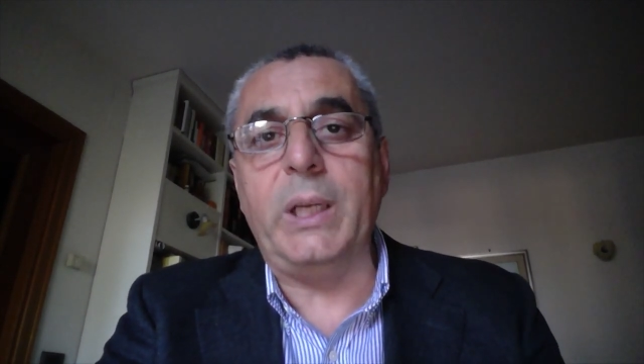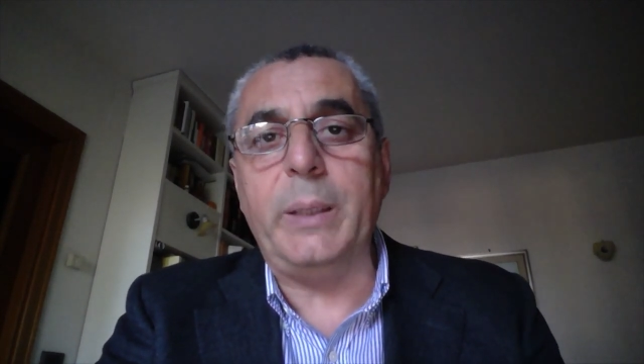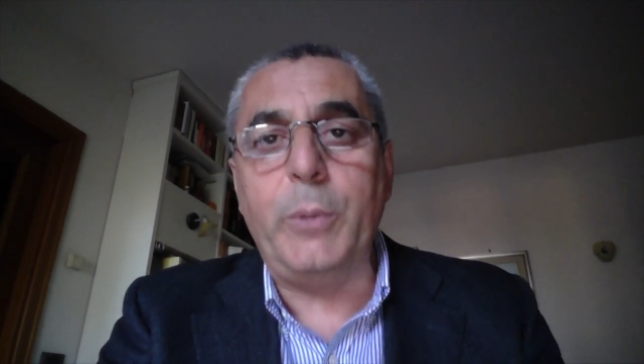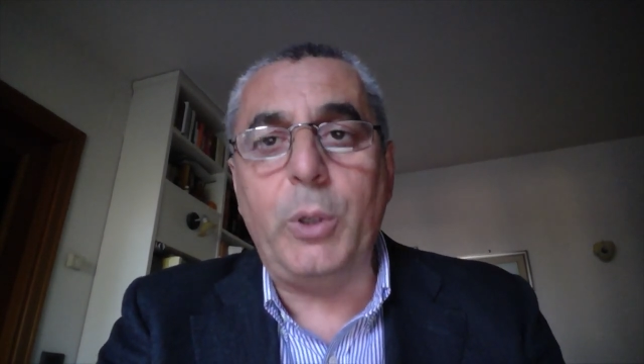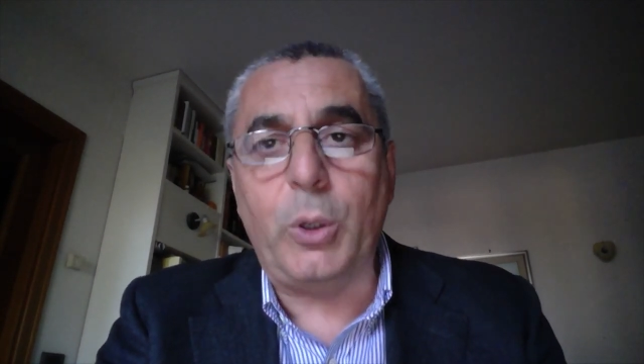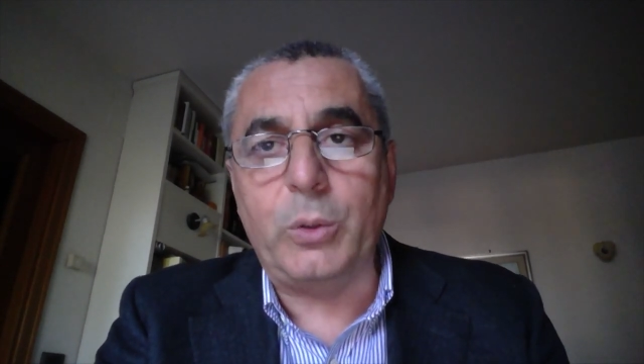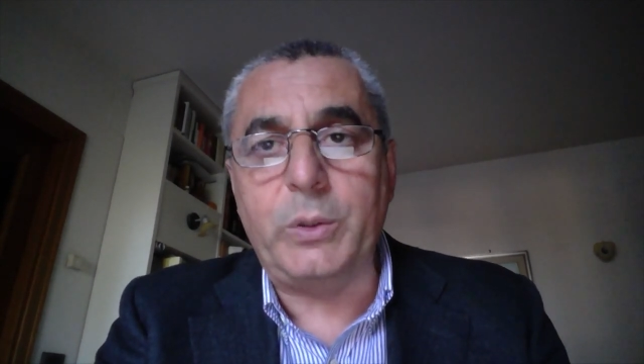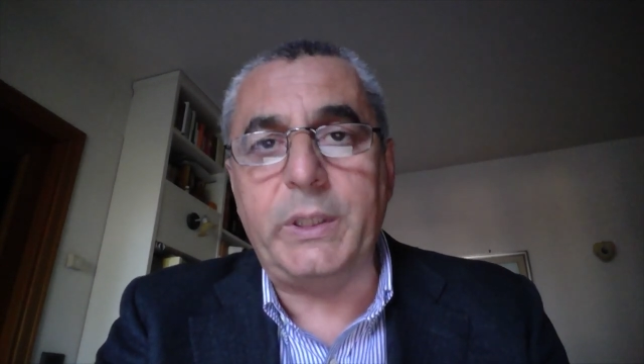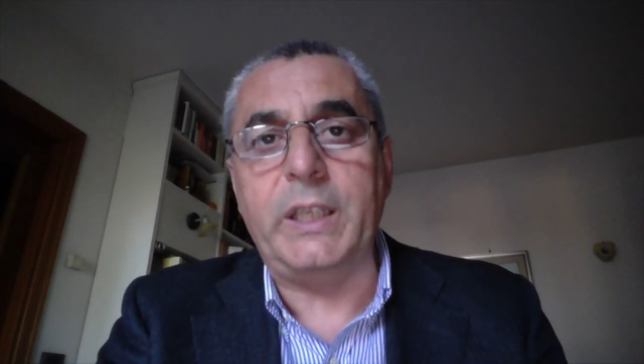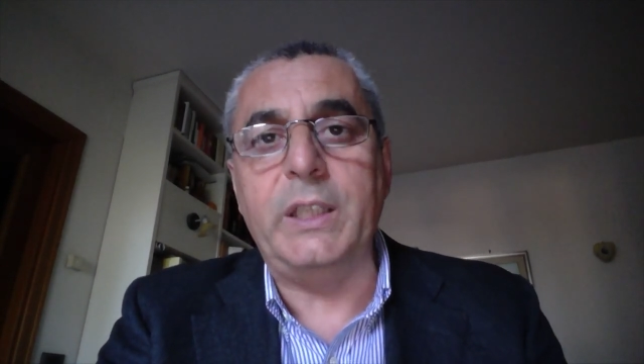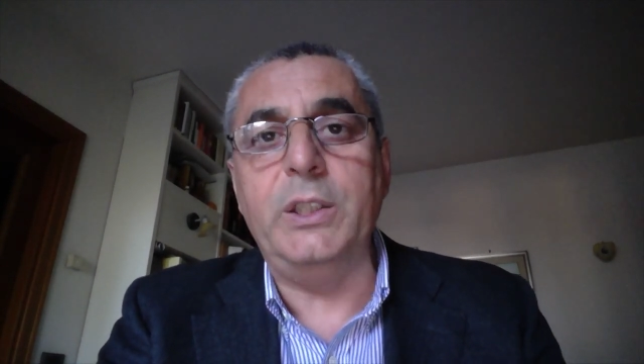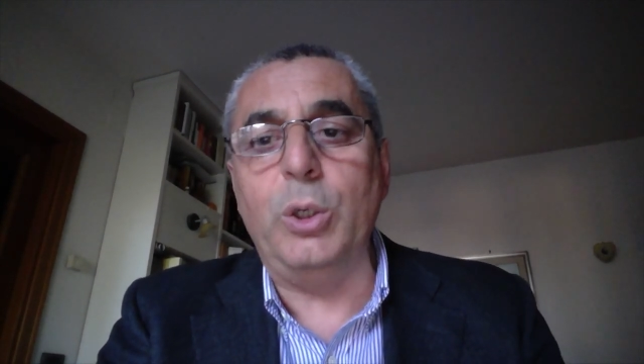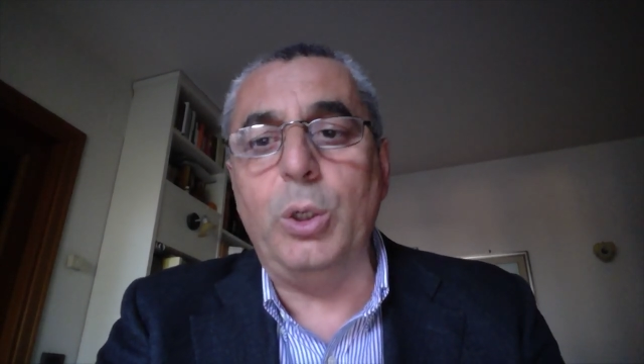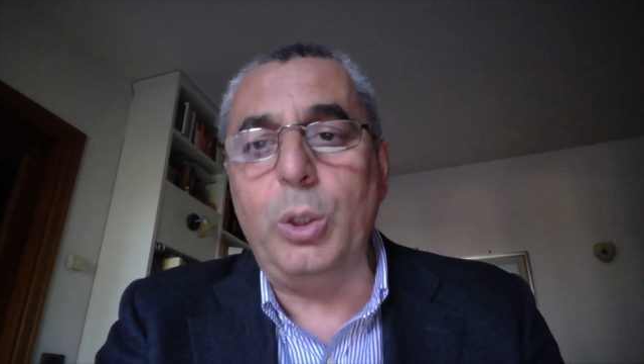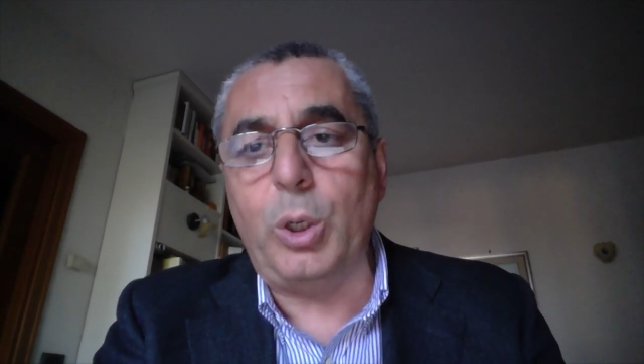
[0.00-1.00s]
remote,
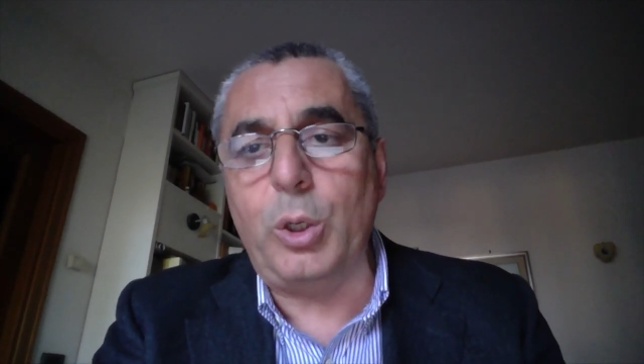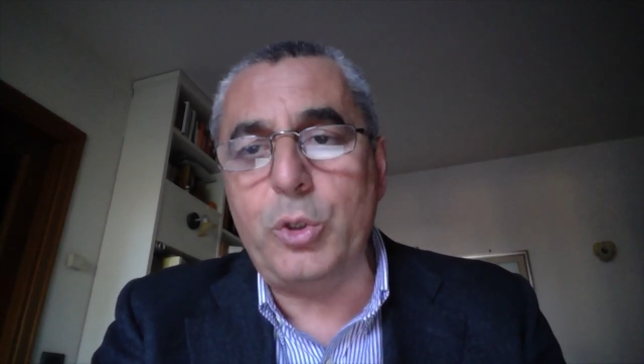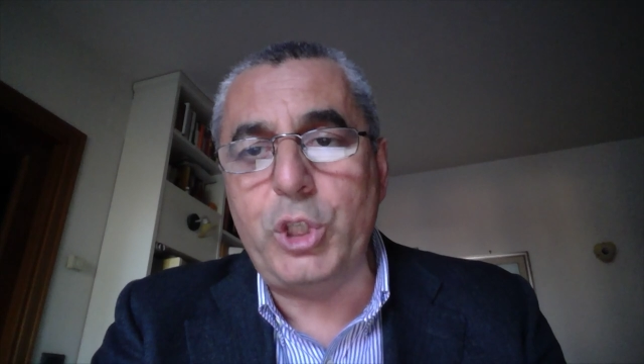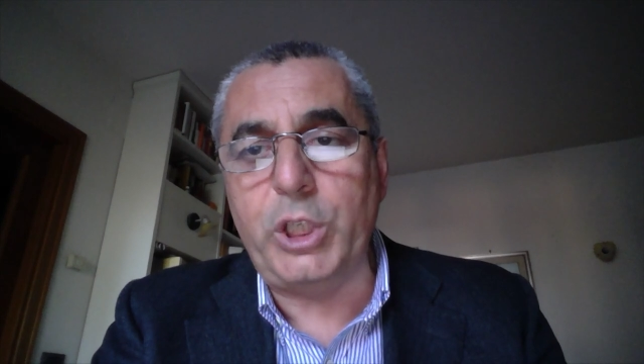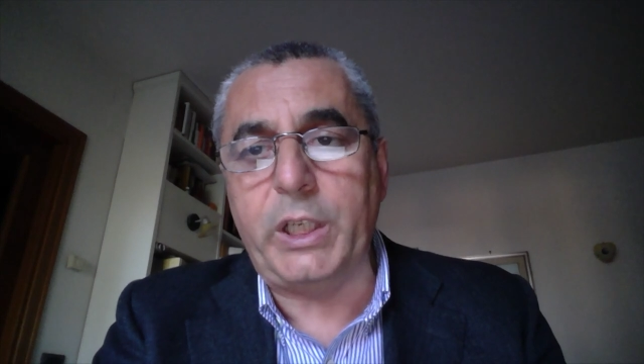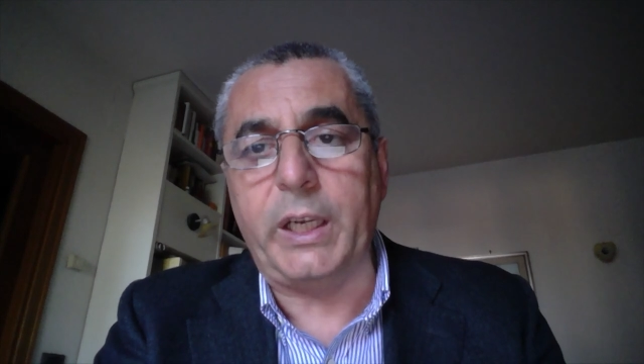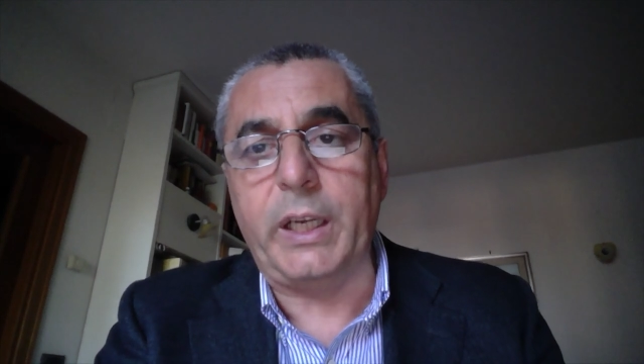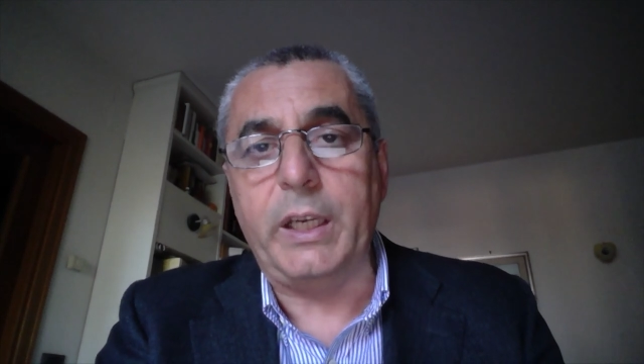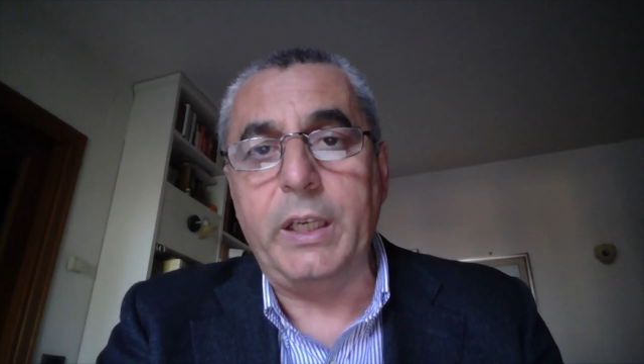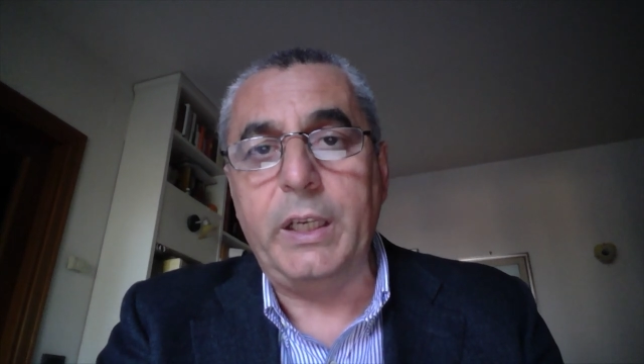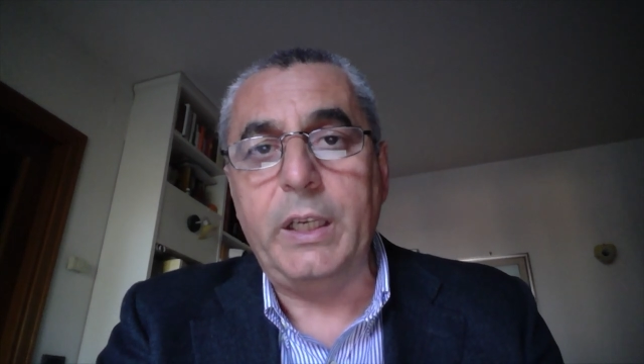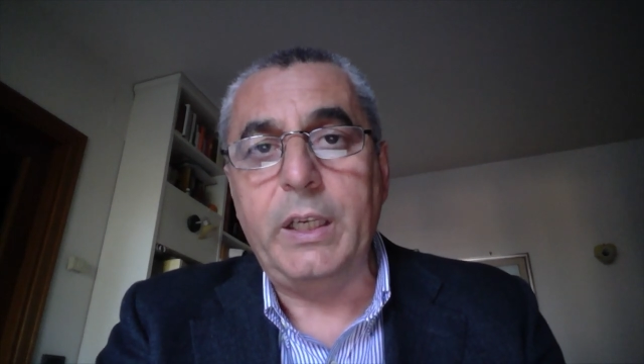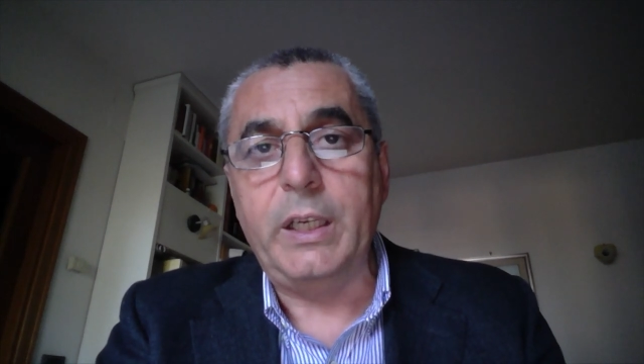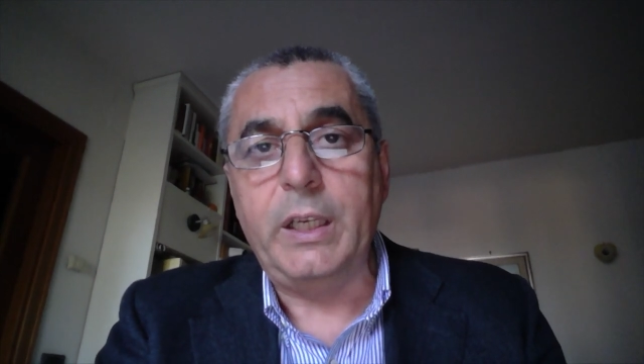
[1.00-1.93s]
ideologiche,